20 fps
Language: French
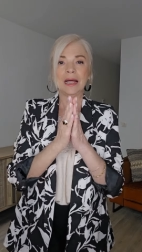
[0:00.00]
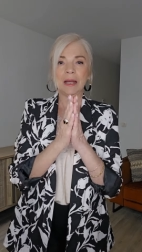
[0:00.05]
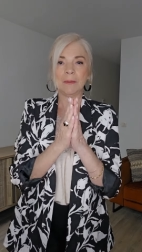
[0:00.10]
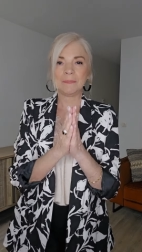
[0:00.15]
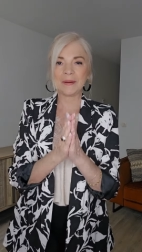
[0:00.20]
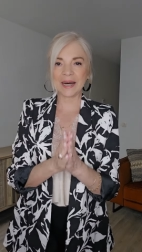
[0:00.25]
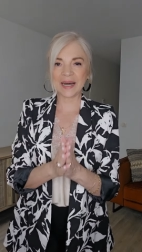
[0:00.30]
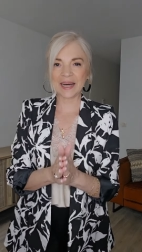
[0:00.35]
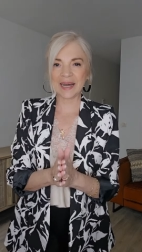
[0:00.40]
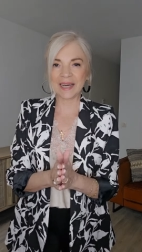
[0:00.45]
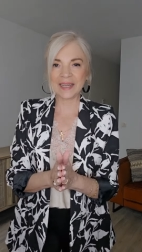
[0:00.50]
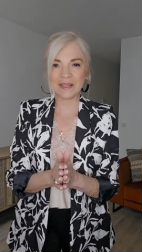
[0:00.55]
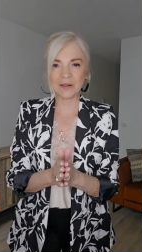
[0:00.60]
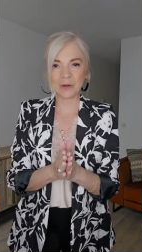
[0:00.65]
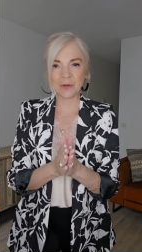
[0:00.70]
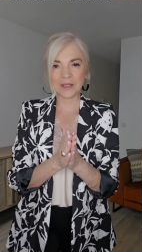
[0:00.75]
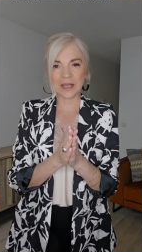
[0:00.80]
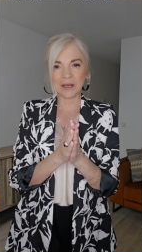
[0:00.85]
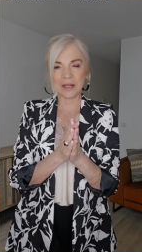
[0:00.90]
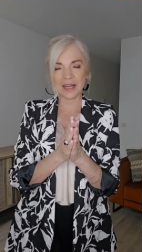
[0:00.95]
Pareil,
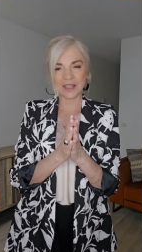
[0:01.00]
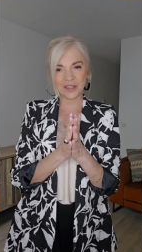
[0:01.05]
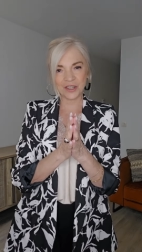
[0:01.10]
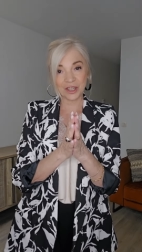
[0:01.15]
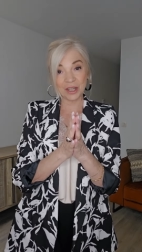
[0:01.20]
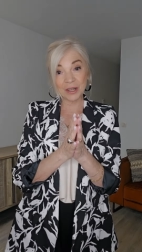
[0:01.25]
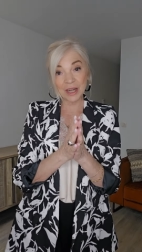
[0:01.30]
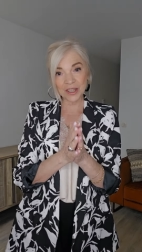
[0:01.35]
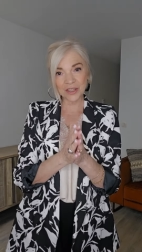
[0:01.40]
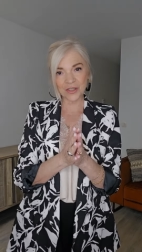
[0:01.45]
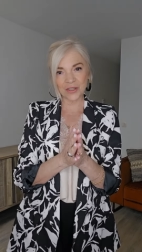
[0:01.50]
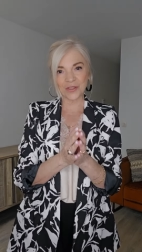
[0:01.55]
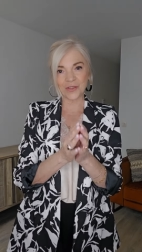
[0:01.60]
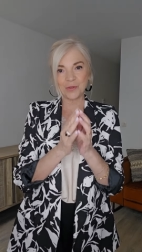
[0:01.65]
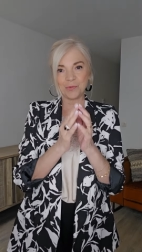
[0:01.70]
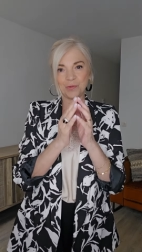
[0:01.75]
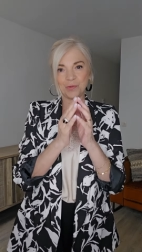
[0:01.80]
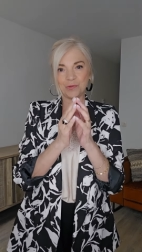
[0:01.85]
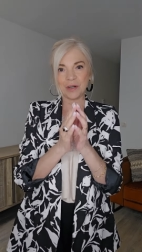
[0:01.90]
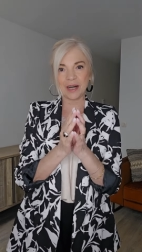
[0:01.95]
j'ai eu la chance de
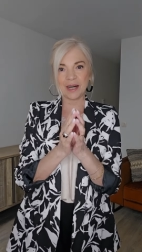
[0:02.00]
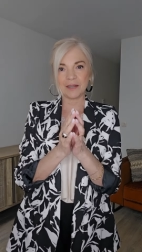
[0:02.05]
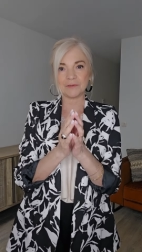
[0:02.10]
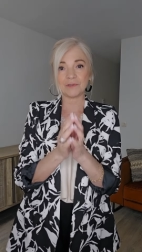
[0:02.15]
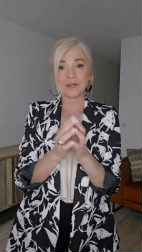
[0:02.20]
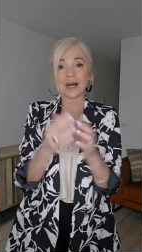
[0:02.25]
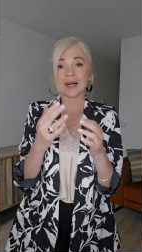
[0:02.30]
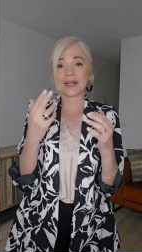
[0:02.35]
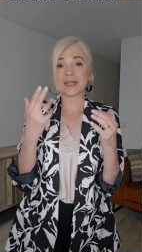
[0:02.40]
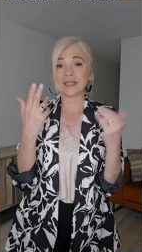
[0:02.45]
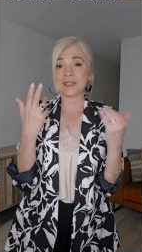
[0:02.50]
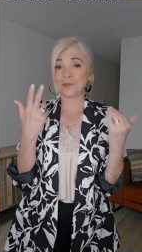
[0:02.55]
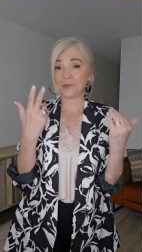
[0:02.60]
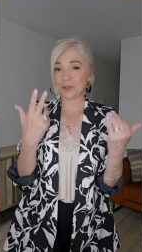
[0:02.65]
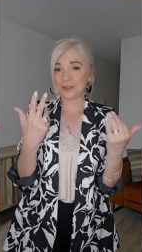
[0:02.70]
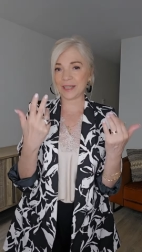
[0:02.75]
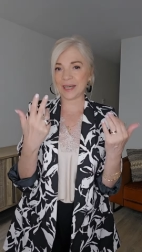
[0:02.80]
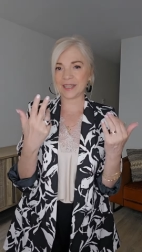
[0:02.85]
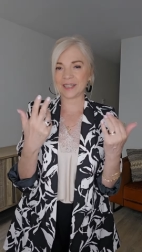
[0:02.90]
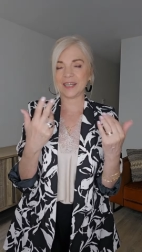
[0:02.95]
pouvoir avoir les deux
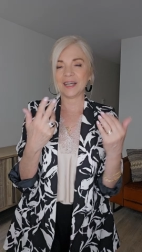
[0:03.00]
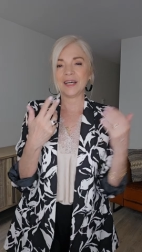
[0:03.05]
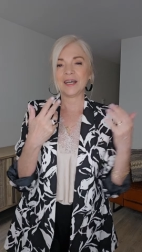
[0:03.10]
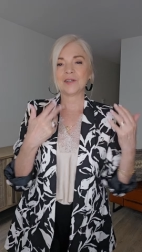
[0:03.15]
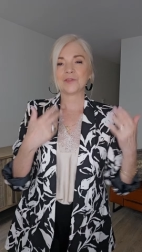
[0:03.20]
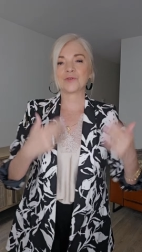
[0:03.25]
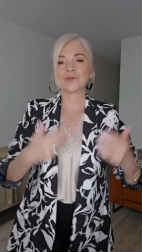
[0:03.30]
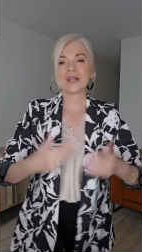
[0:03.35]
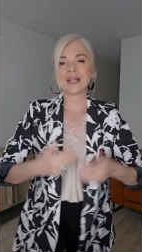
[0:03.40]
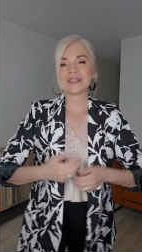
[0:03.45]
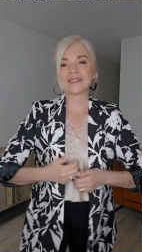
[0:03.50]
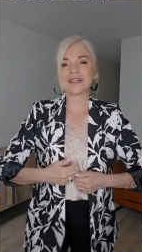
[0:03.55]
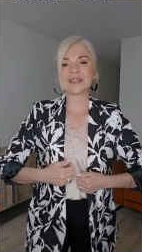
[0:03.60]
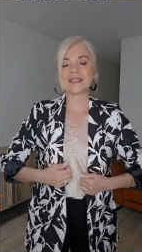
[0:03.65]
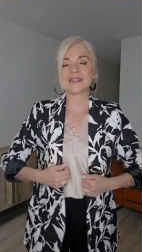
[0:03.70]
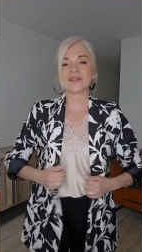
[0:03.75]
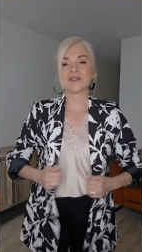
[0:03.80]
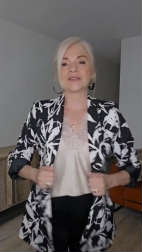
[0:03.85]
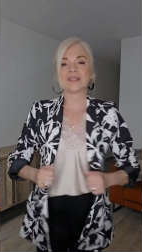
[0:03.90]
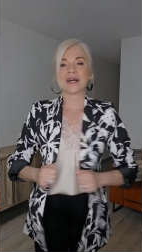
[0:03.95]
tailles. Donc la taille
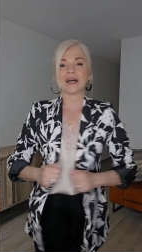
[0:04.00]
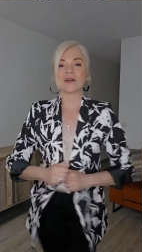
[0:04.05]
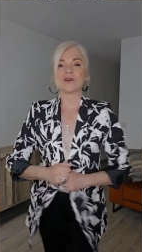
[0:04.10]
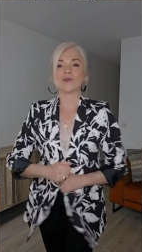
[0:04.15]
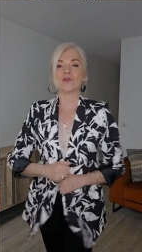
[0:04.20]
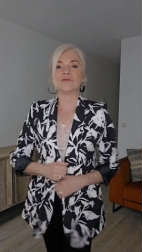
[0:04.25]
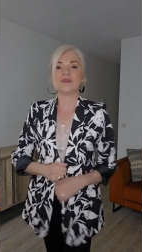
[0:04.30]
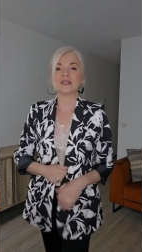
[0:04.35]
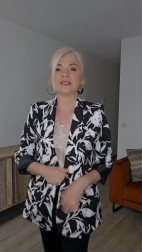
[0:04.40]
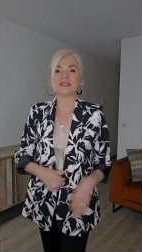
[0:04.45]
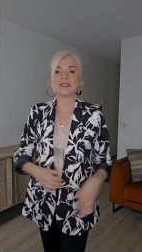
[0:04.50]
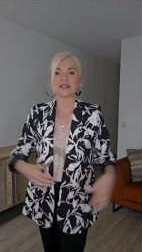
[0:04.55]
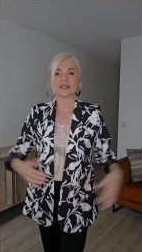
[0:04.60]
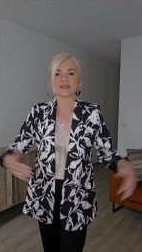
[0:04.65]
standard, on va dire